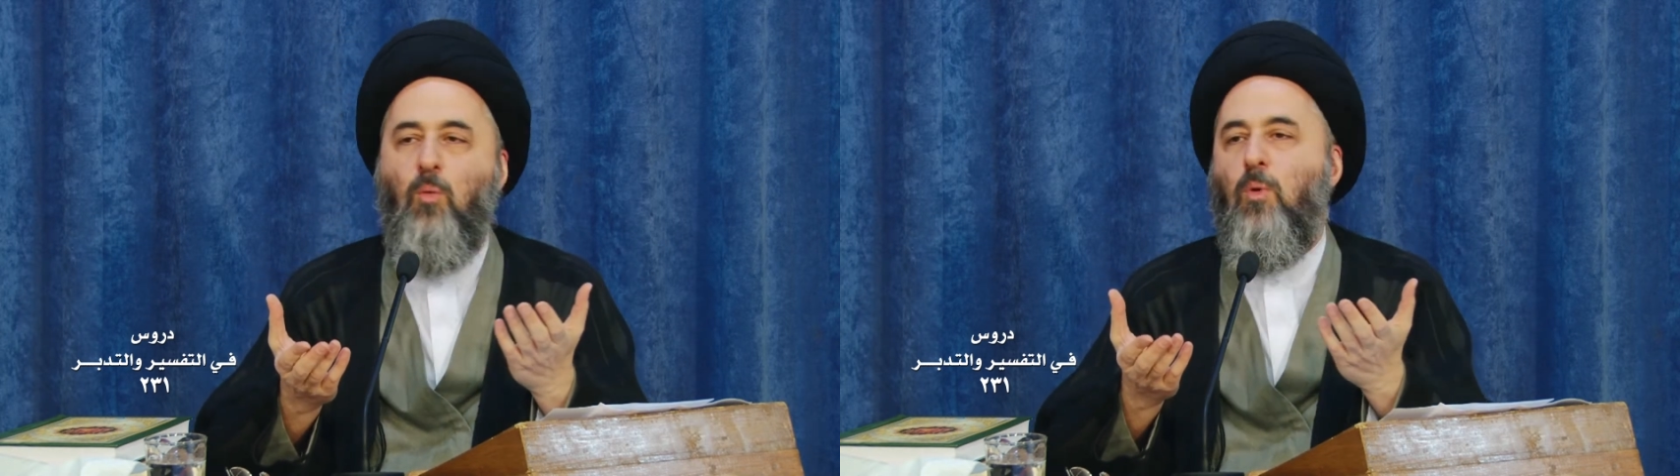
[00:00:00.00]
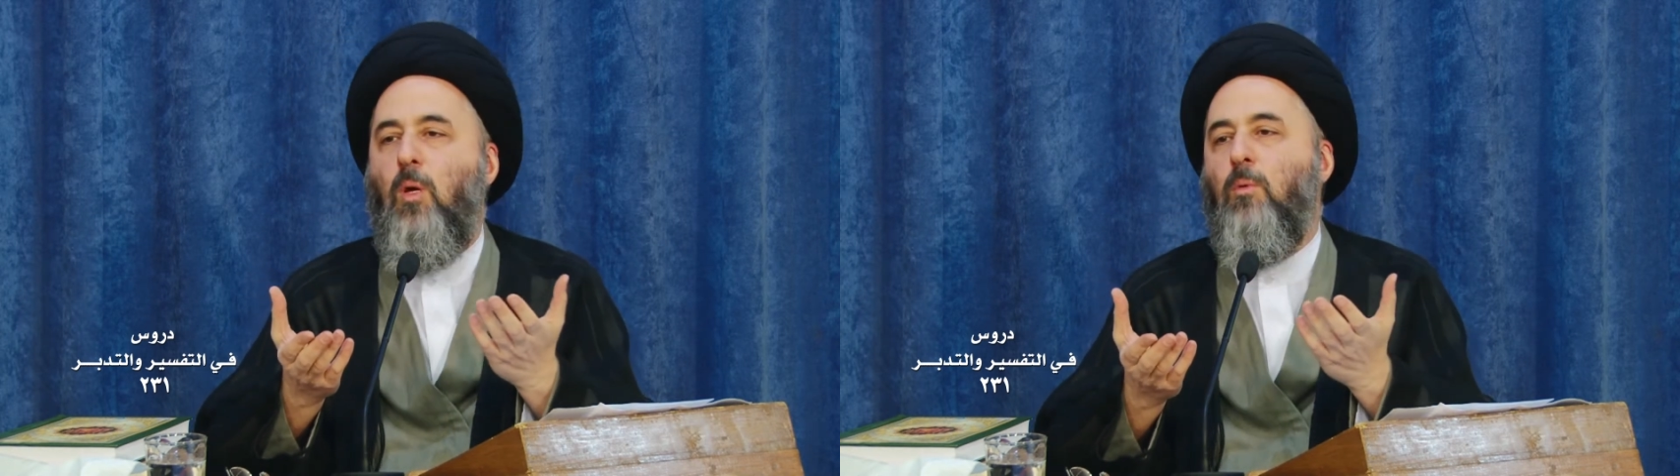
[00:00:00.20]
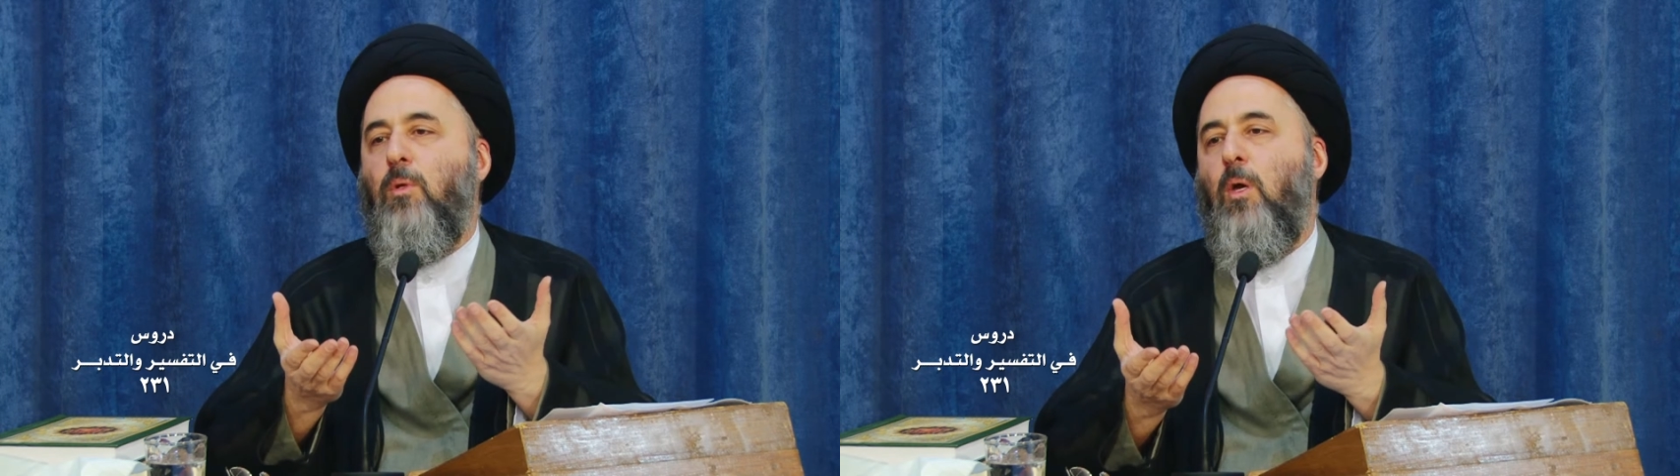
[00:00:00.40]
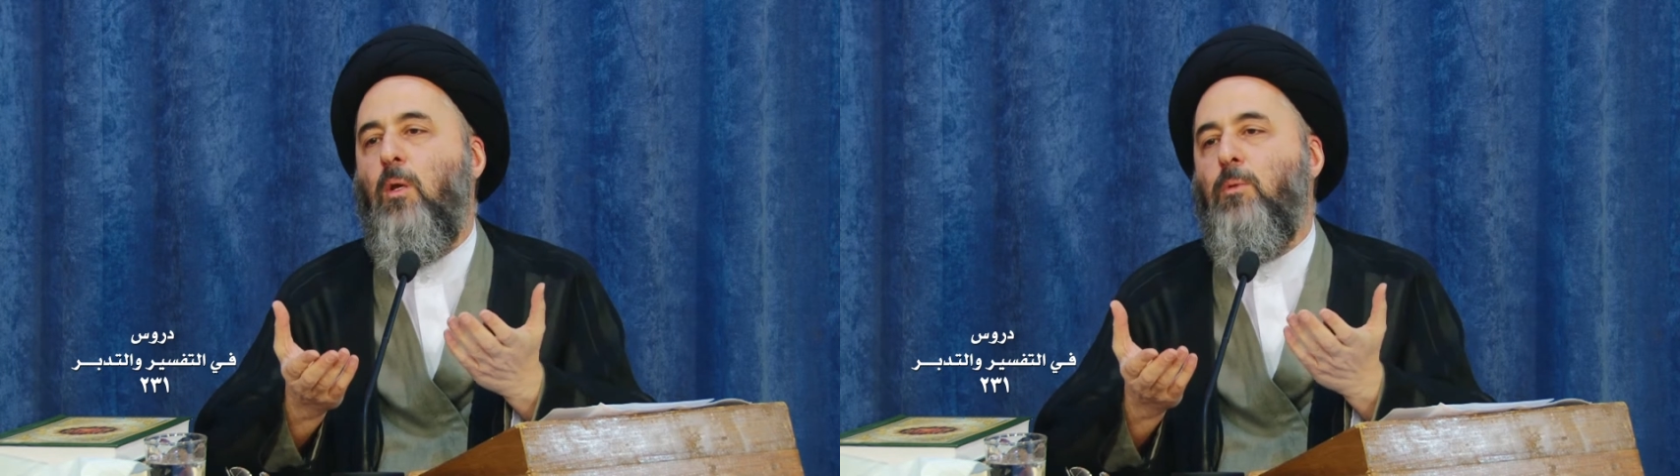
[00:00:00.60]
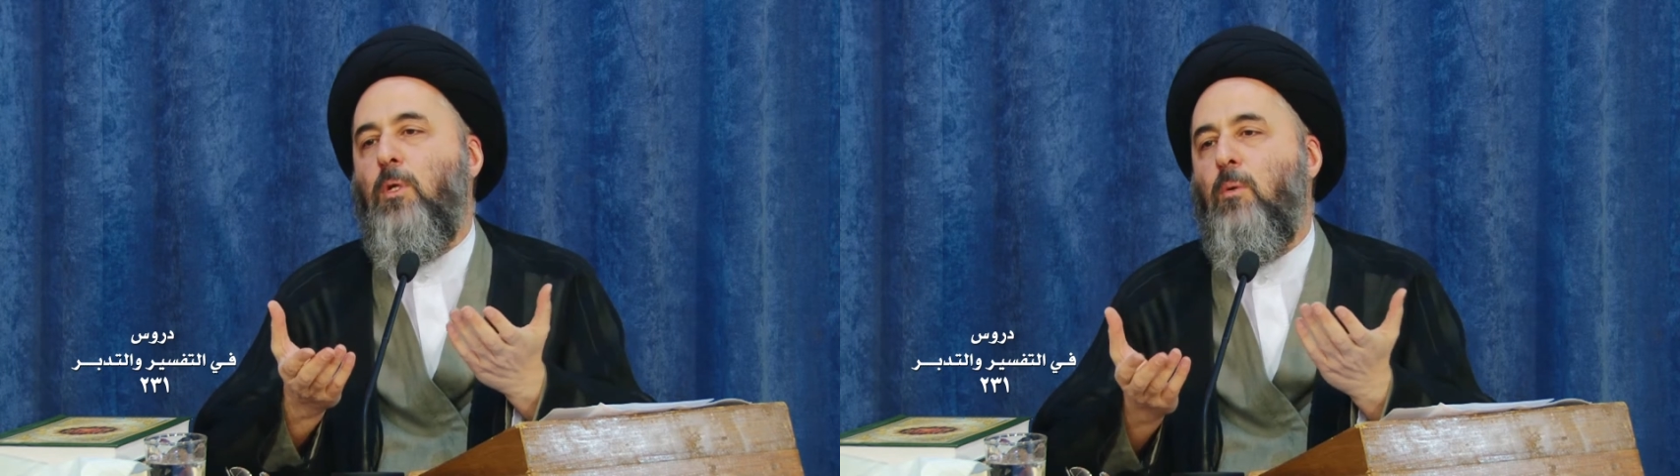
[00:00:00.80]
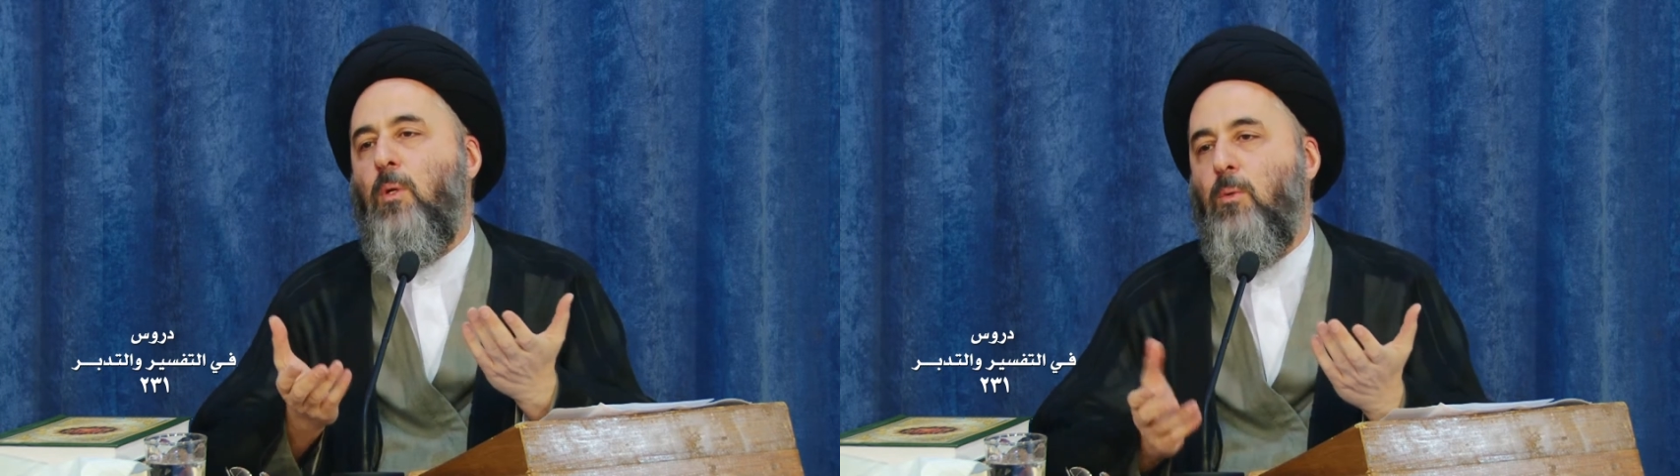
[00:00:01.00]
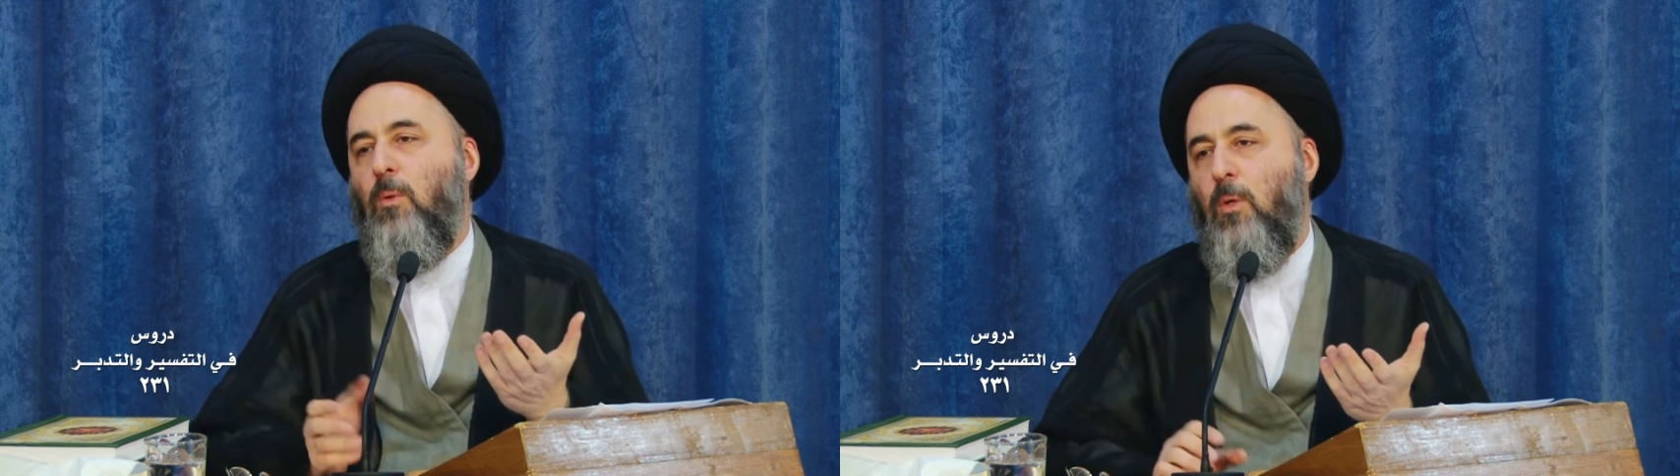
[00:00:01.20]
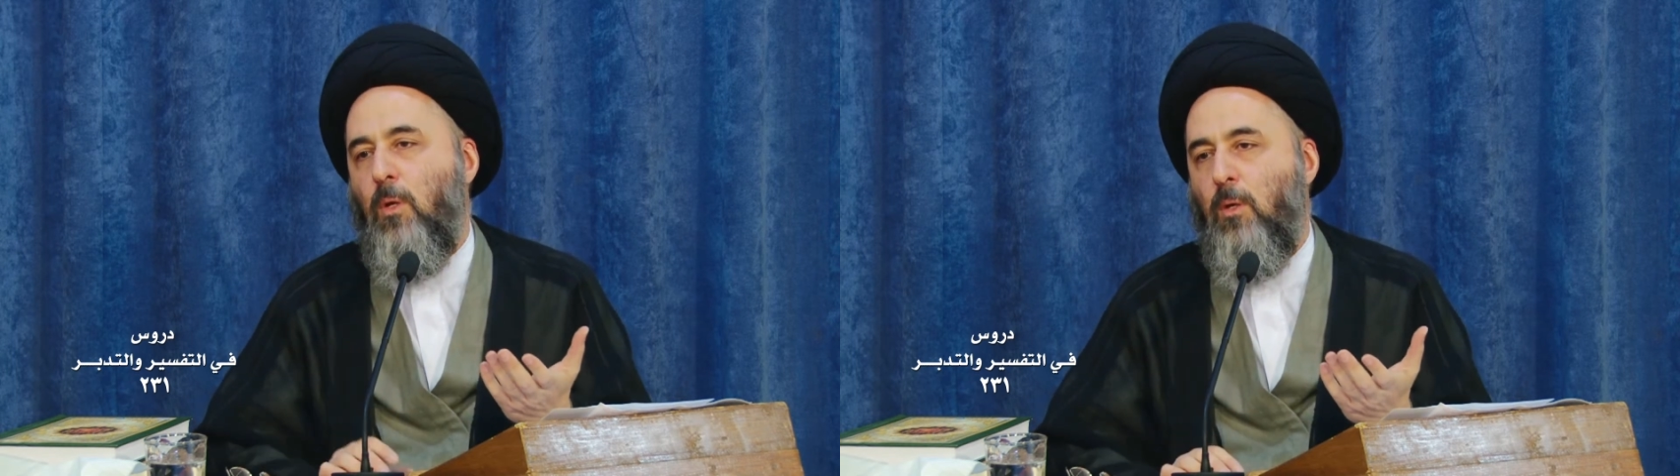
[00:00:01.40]
بن أبي طالب صلوات
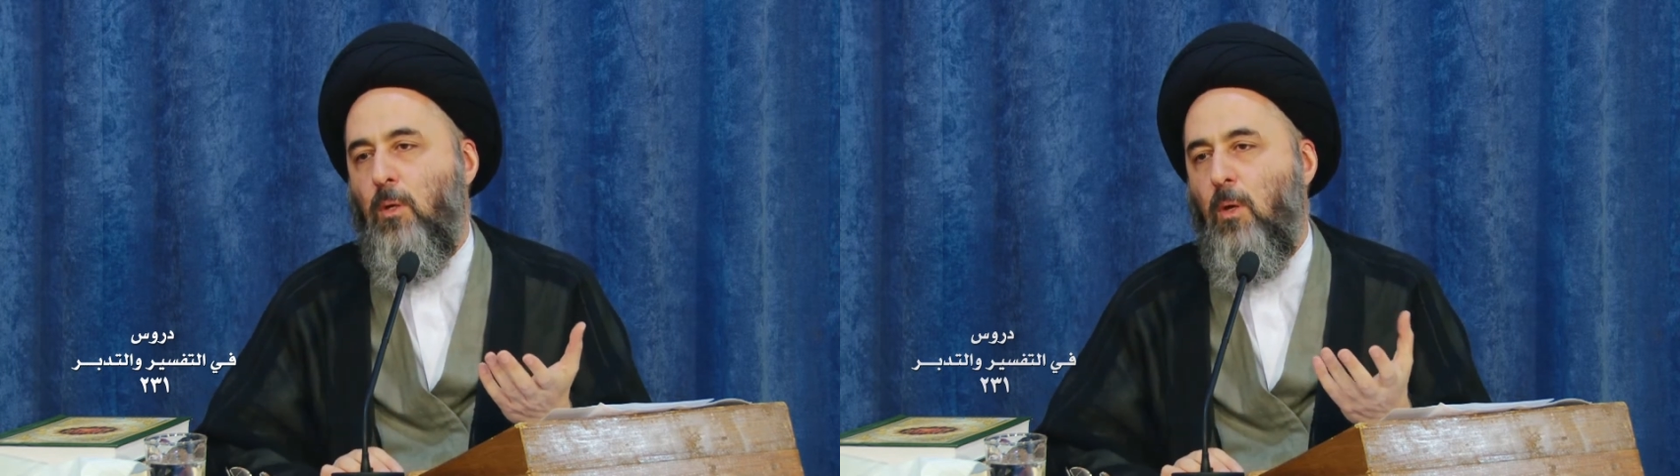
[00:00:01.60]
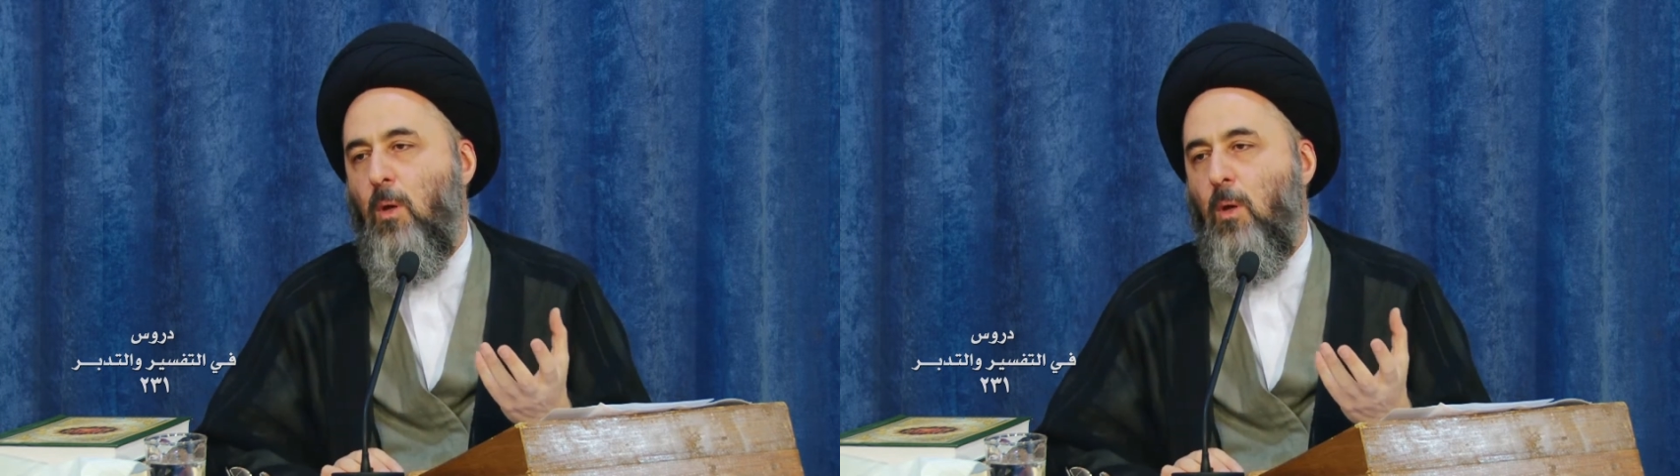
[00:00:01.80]
الله